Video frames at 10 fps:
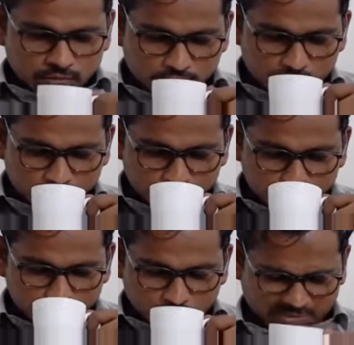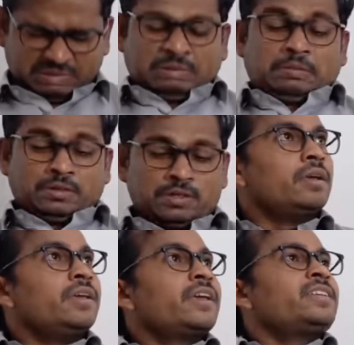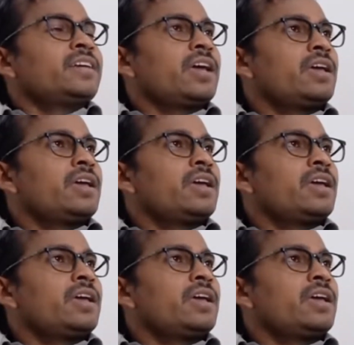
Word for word: इसके अलावा इन्हें मॉडलिंग कॉमेडी